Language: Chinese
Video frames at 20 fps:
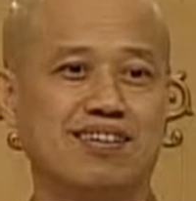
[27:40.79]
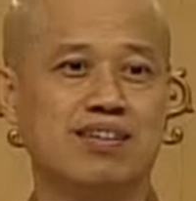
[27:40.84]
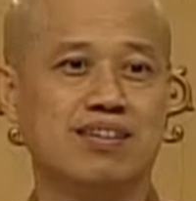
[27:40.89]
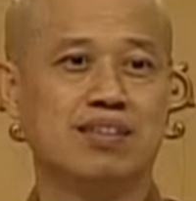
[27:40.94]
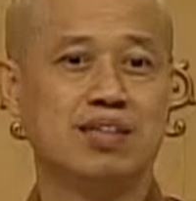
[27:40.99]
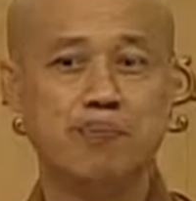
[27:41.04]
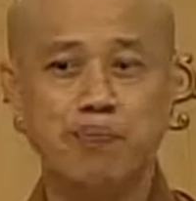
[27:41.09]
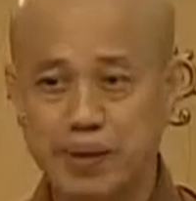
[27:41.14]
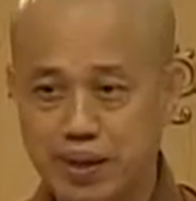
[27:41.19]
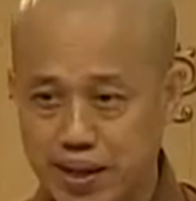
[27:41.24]

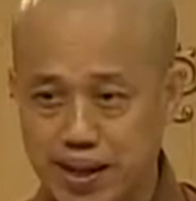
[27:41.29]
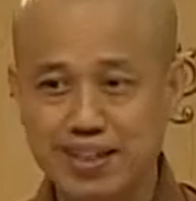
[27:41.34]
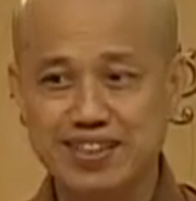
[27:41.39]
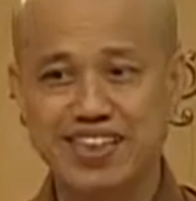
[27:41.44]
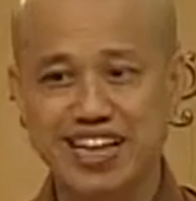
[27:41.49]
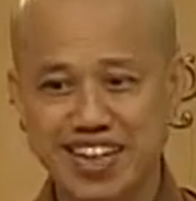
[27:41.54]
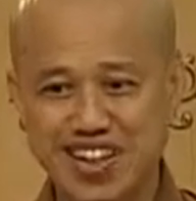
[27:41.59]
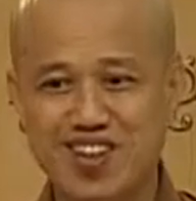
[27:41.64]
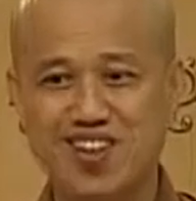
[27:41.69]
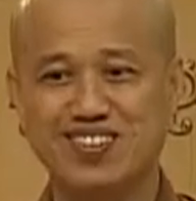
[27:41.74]
你不可以
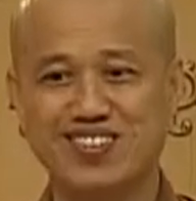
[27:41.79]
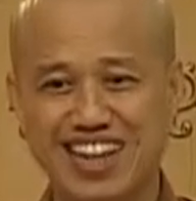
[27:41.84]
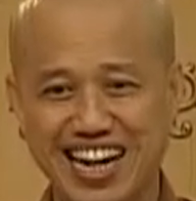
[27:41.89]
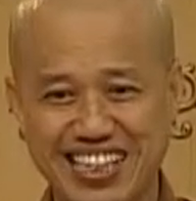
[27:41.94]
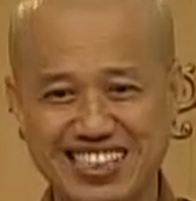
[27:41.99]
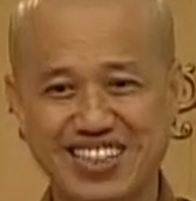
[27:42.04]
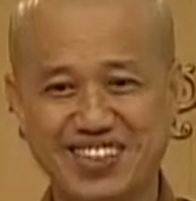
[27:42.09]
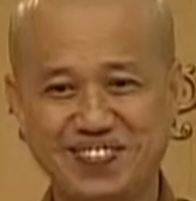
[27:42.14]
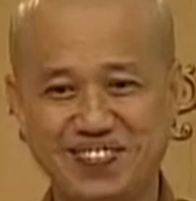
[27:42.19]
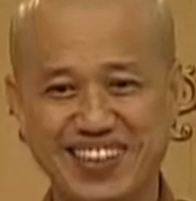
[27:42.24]
停留在
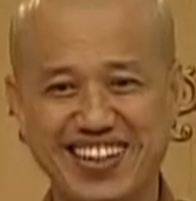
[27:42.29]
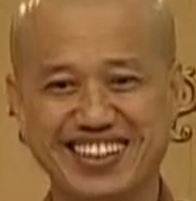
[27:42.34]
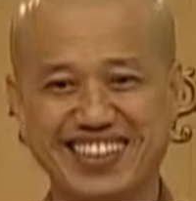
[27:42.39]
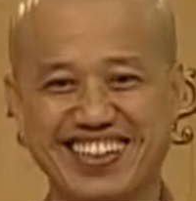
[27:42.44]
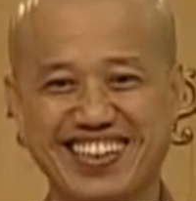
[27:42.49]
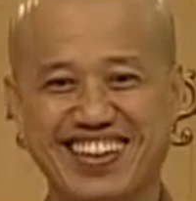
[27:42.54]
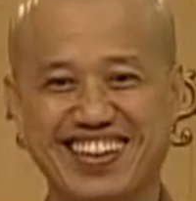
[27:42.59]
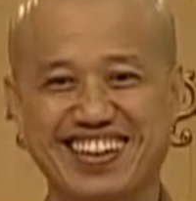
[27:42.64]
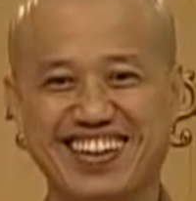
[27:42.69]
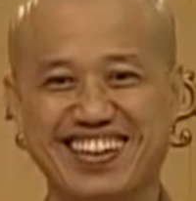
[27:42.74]
这边的，